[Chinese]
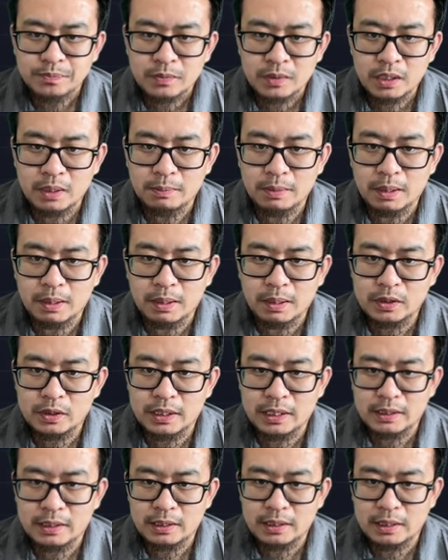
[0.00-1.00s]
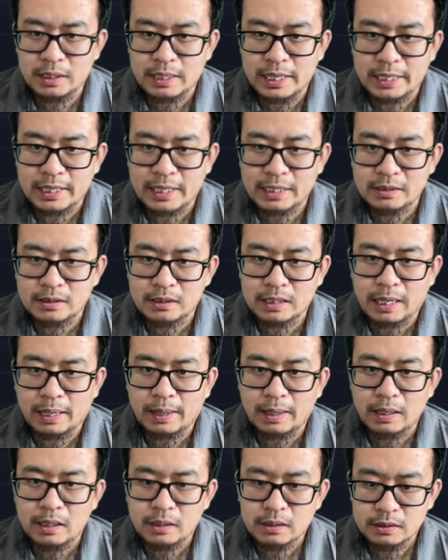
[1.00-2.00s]
那么目前来看，
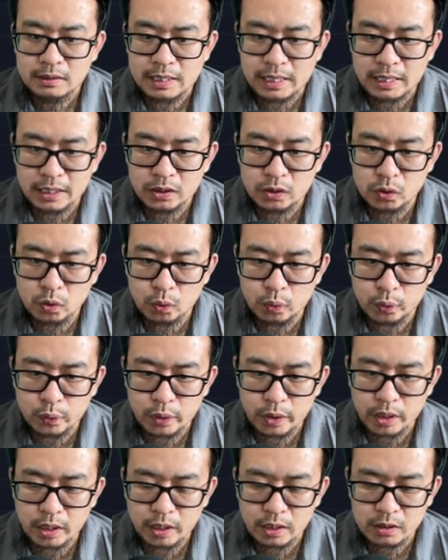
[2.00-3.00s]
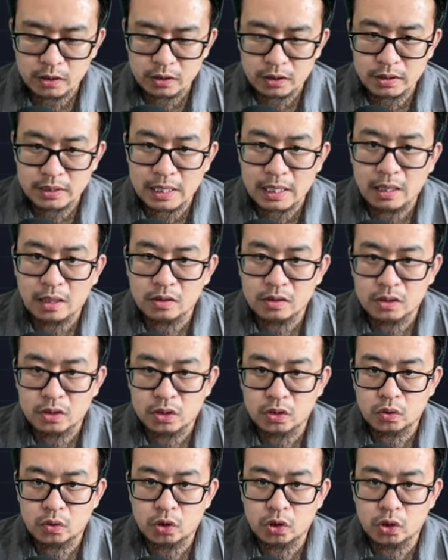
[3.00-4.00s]
它在九月十三号的
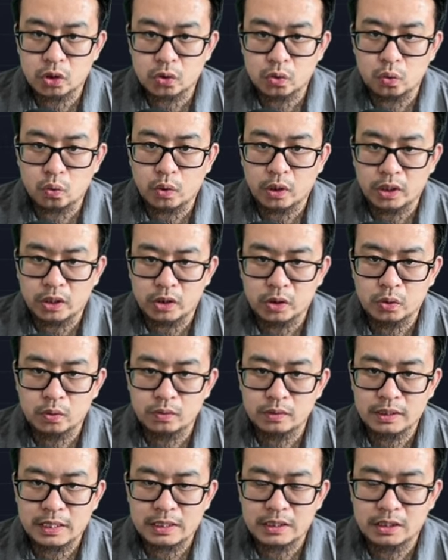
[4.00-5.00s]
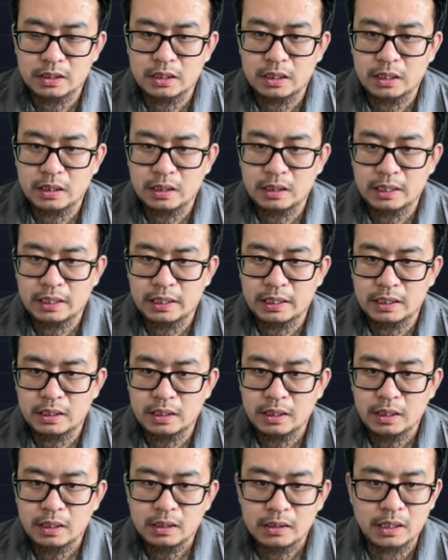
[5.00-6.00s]
时候试图往上冲，但是呢给
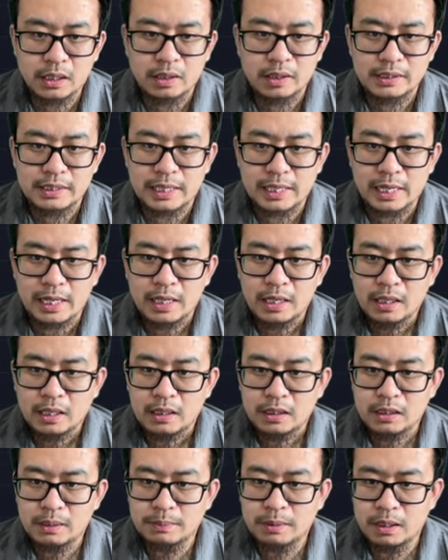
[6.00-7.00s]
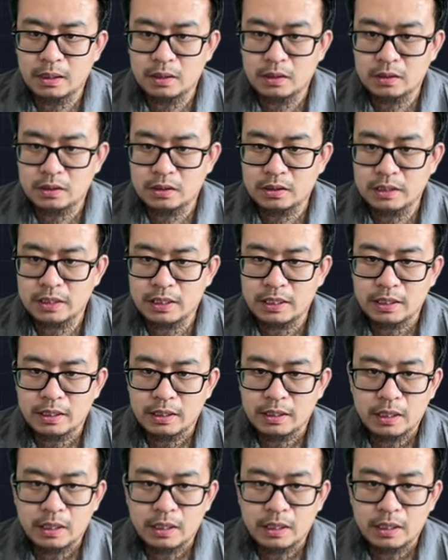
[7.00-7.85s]
掉了下来。那么这